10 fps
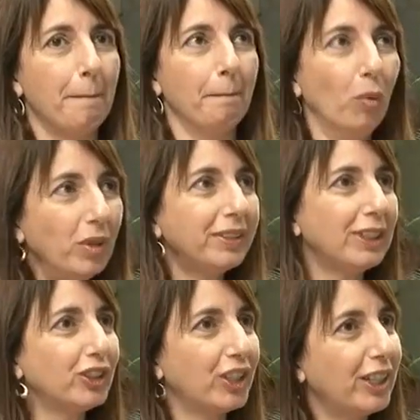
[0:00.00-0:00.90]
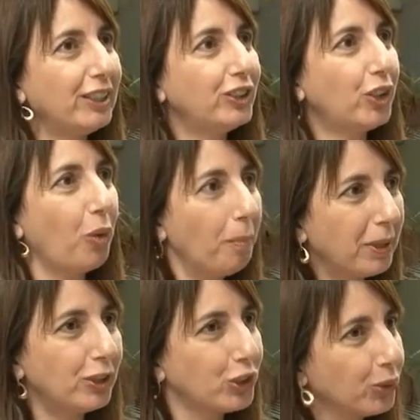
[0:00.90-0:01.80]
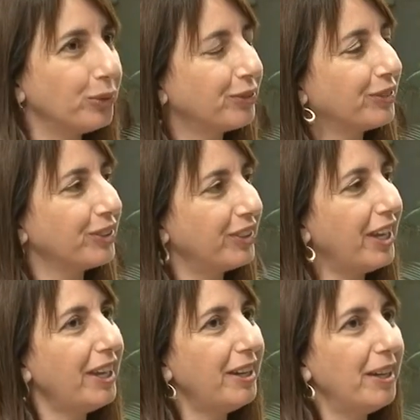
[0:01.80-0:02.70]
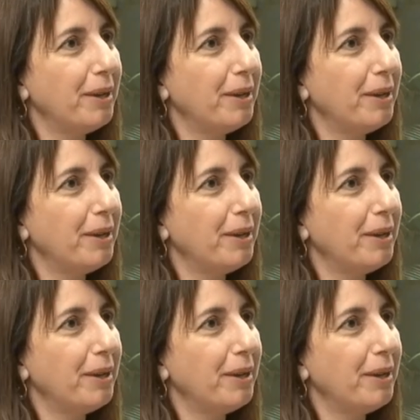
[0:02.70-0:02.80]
muita gente cumprir juntos, né?